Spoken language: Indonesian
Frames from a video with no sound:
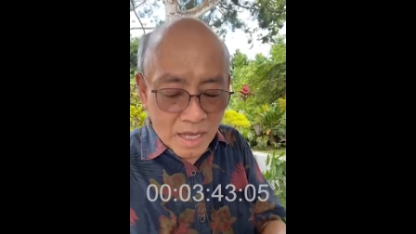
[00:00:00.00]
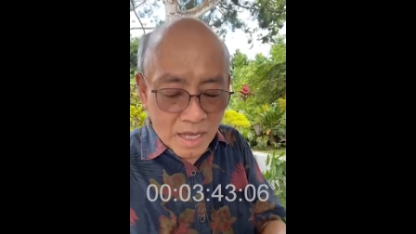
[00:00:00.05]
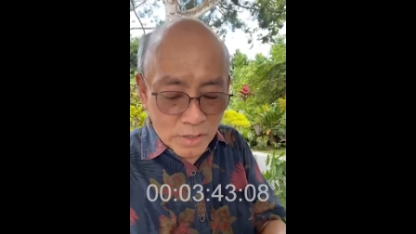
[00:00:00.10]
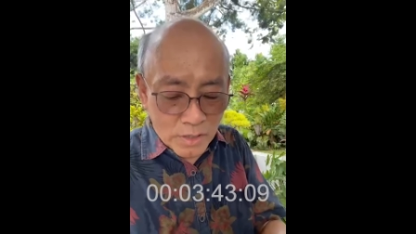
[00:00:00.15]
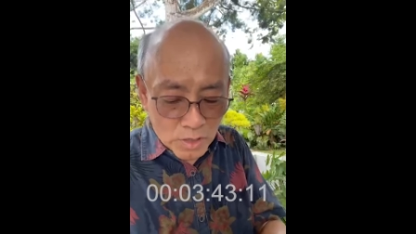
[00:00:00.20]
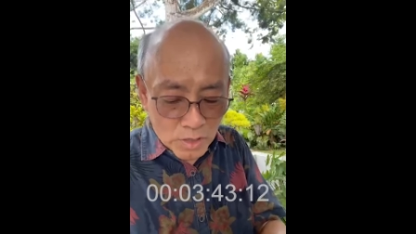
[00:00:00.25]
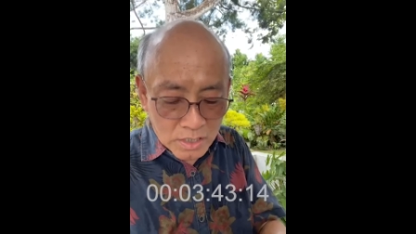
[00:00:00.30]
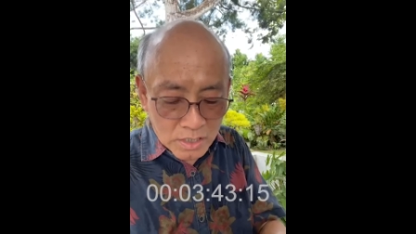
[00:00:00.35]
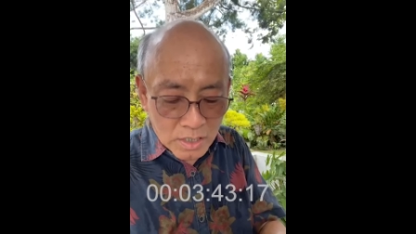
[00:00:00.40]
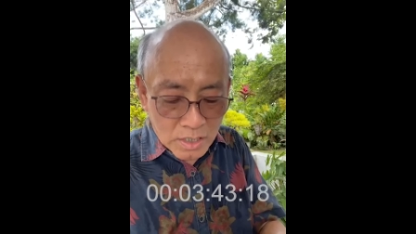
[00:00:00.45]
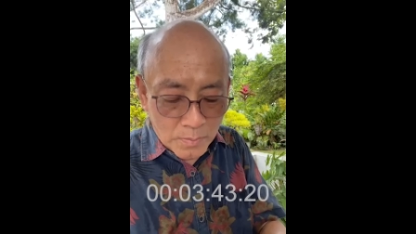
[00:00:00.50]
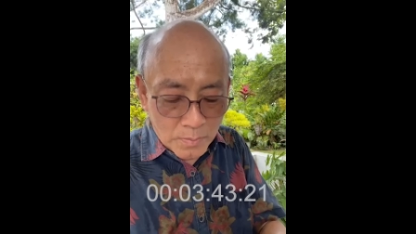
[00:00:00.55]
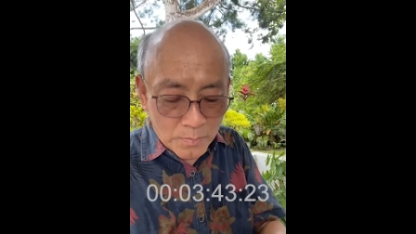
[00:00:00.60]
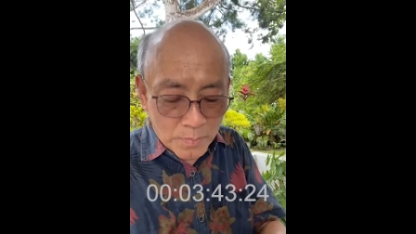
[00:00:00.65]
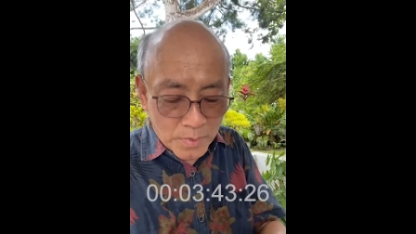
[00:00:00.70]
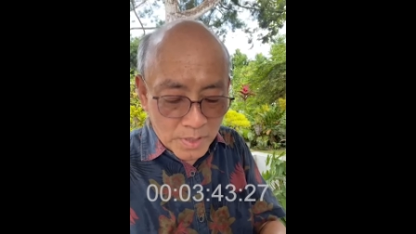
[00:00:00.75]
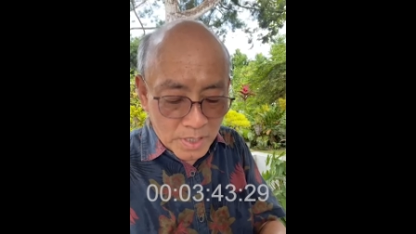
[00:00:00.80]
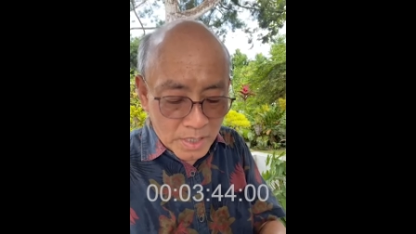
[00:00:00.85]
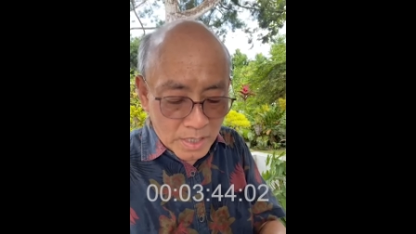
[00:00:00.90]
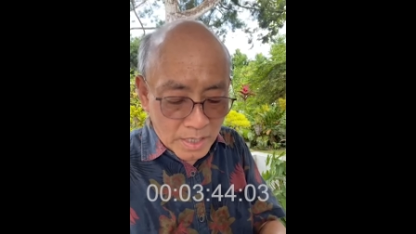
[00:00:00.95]
kita yang sudah
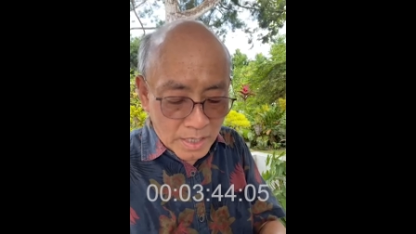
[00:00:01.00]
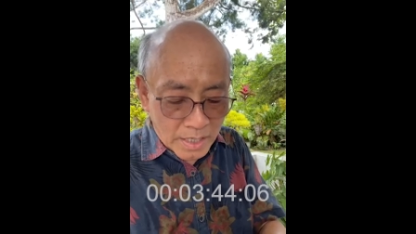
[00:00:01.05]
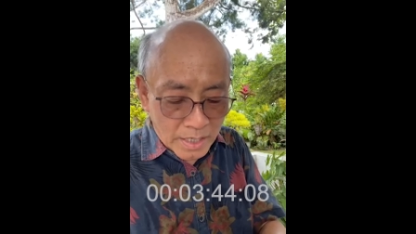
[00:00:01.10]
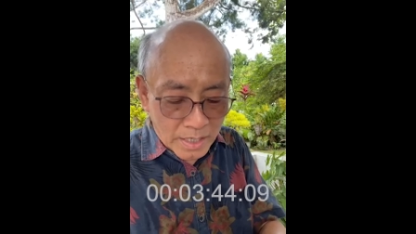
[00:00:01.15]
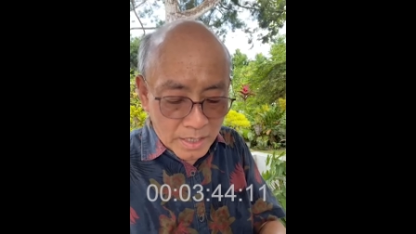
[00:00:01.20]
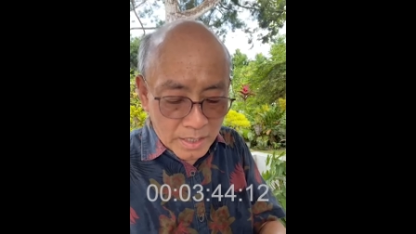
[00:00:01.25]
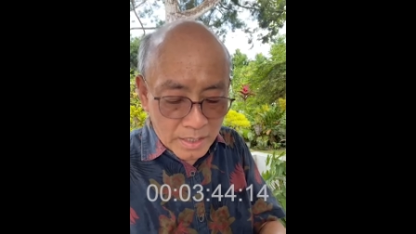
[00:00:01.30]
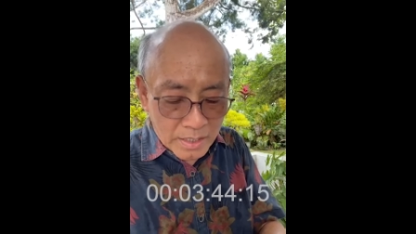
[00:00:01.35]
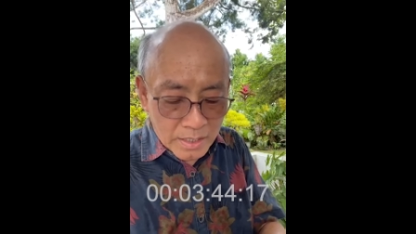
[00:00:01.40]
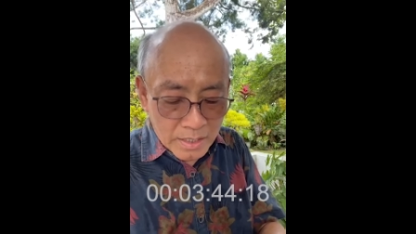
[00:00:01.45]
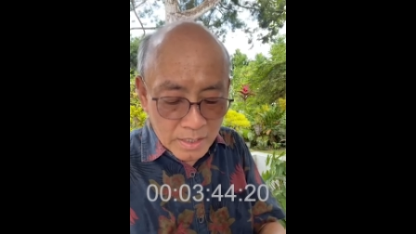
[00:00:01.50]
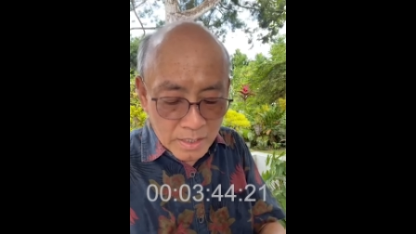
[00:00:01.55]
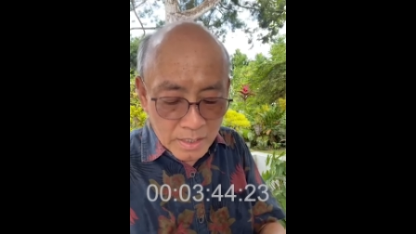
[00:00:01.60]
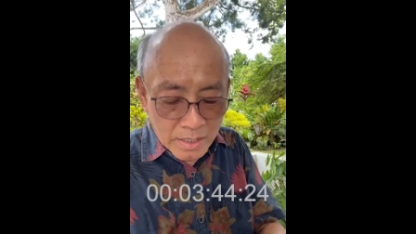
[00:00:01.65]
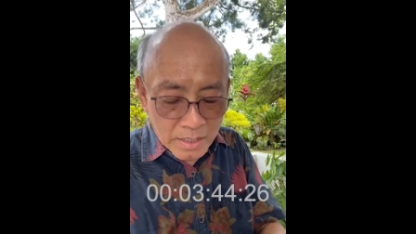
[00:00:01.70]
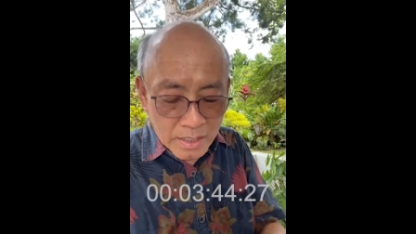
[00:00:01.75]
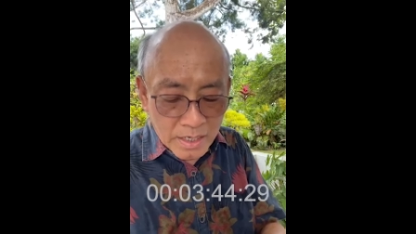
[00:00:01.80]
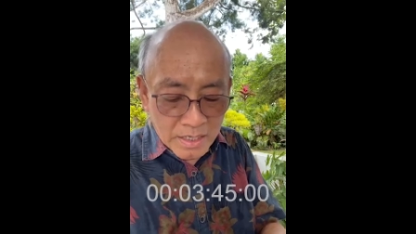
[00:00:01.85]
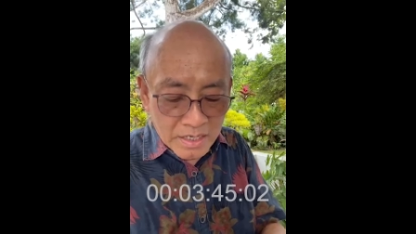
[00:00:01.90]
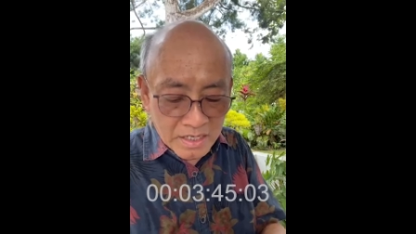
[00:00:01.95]
dipilih.
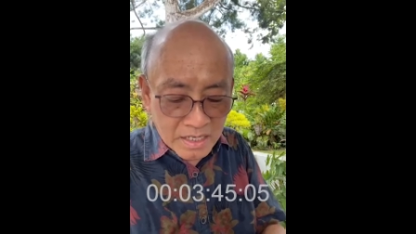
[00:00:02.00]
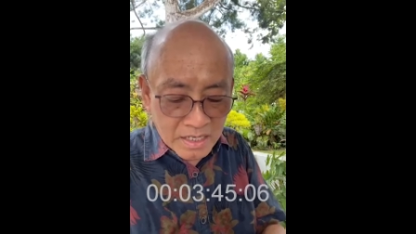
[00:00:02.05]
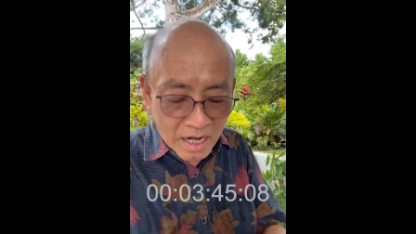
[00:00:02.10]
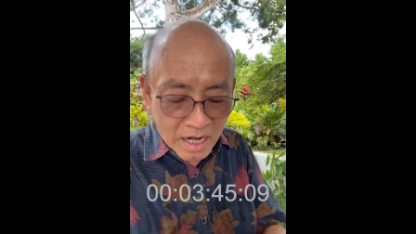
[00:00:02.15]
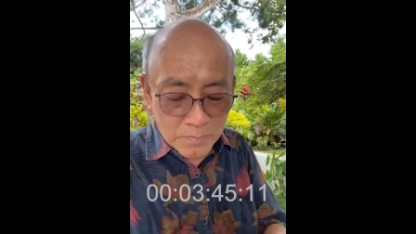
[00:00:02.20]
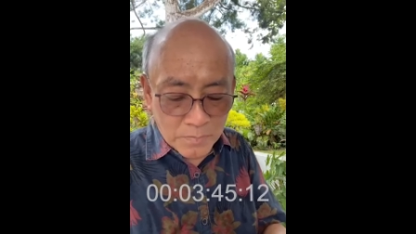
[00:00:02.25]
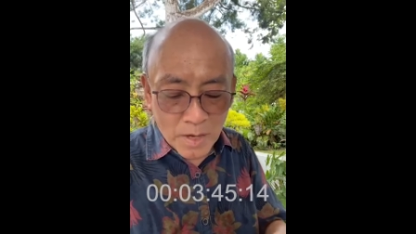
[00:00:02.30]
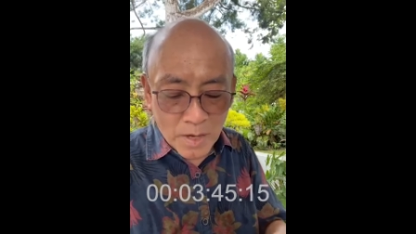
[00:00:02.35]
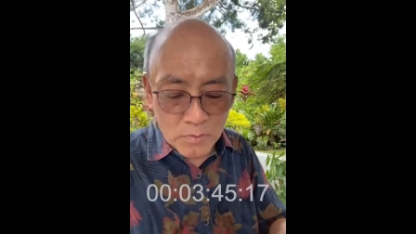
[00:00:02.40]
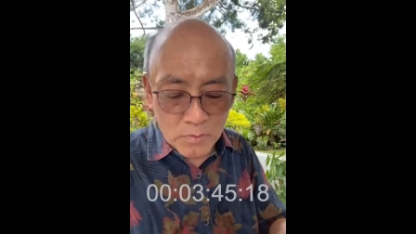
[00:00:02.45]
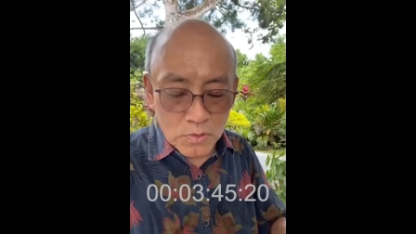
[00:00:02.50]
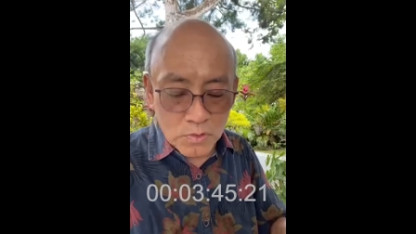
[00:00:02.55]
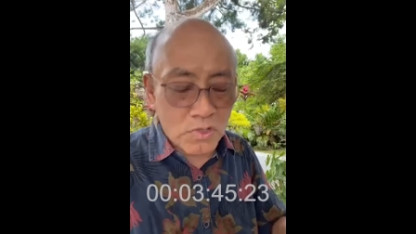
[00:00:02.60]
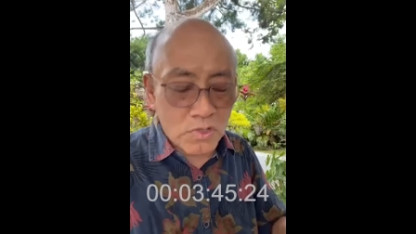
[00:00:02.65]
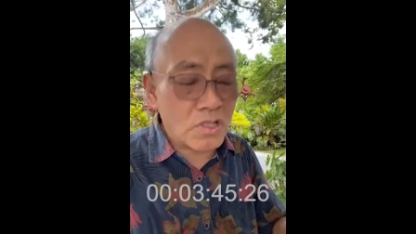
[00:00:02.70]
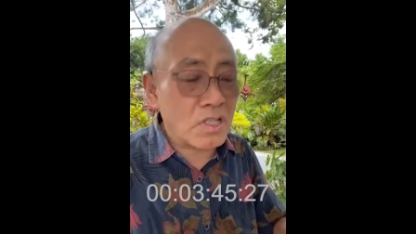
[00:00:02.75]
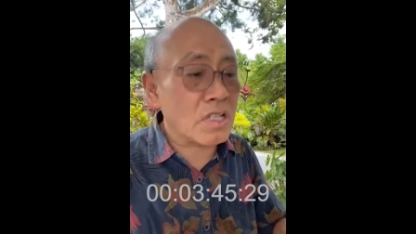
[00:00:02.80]
Ini sangat bagus.